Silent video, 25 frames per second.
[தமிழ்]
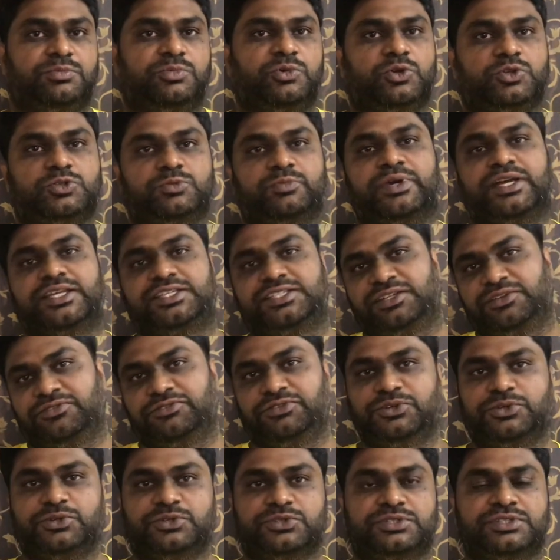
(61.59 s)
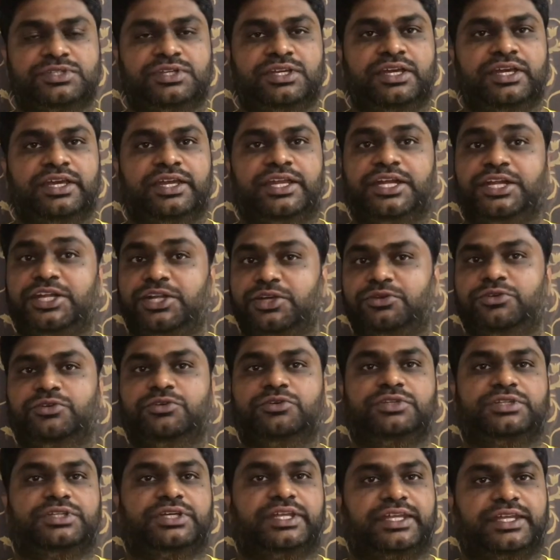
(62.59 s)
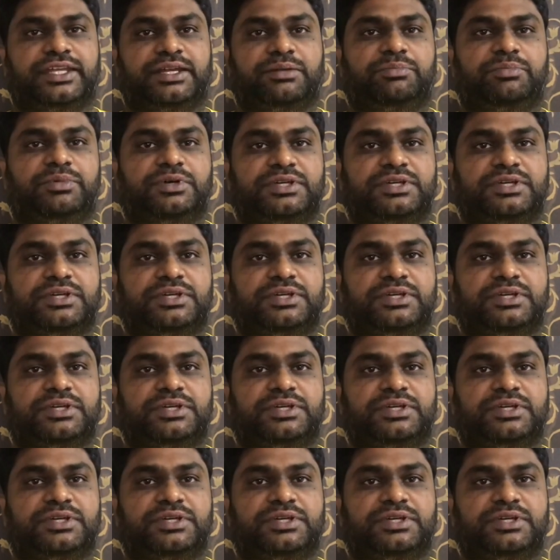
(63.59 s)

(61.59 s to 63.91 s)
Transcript: போஸ்ட் மேட்ச் ரிவ்யூஸ் இன்டர்வியூ வித் கிரிக்கெட்